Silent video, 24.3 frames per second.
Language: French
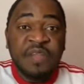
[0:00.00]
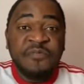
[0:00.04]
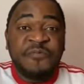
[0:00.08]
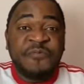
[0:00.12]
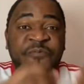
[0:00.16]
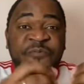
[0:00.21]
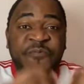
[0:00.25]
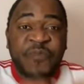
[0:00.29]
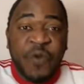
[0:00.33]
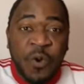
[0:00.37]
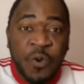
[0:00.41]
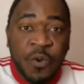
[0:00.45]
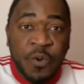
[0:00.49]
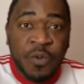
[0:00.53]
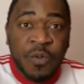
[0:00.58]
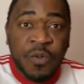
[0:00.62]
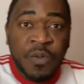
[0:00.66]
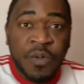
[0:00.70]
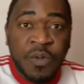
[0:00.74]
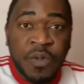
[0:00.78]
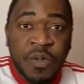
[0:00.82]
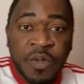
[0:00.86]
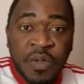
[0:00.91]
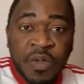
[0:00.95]
Il faut
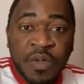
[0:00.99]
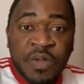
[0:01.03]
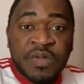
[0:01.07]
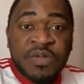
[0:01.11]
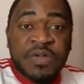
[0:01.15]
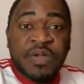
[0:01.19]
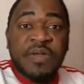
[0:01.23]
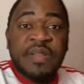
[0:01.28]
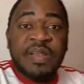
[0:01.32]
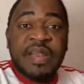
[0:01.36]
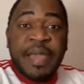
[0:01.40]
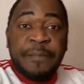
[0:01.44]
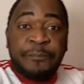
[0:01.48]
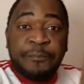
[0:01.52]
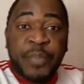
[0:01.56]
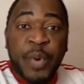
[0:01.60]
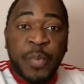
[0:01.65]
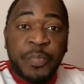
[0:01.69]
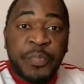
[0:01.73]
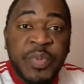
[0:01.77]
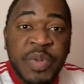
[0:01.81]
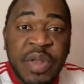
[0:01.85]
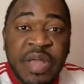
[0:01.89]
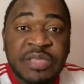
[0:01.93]
que les
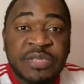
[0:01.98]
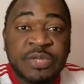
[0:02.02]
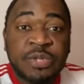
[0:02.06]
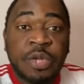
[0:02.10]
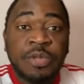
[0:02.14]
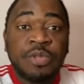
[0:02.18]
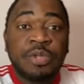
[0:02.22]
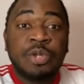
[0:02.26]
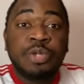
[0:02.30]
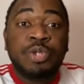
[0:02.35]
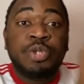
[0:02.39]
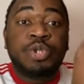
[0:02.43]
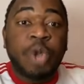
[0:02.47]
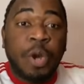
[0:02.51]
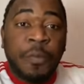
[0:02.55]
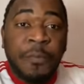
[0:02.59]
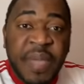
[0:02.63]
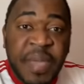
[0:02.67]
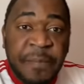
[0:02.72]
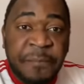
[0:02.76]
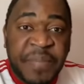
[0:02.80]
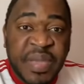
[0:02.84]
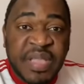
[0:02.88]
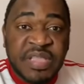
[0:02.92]
populations de
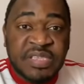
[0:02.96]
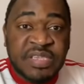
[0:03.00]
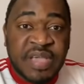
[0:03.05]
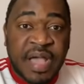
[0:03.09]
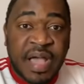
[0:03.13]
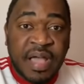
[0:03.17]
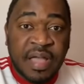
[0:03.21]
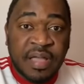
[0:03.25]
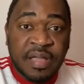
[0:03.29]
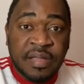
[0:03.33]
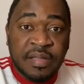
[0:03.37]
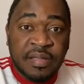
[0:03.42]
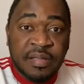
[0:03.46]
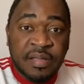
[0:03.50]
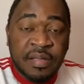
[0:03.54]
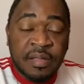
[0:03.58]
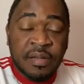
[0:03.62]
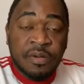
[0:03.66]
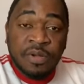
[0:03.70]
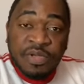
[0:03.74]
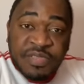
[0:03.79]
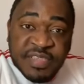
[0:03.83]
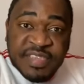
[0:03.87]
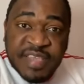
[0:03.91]
Djombe Pendja
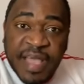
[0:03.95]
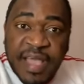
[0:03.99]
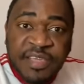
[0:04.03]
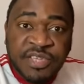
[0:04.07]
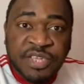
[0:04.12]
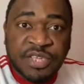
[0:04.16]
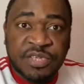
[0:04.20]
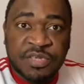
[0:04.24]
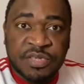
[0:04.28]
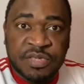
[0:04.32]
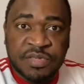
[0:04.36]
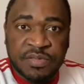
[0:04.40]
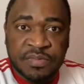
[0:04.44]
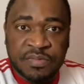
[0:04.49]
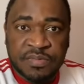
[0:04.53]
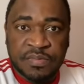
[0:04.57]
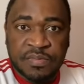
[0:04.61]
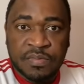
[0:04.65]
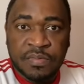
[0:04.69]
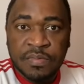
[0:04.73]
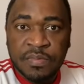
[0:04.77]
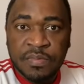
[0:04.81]
le sachent.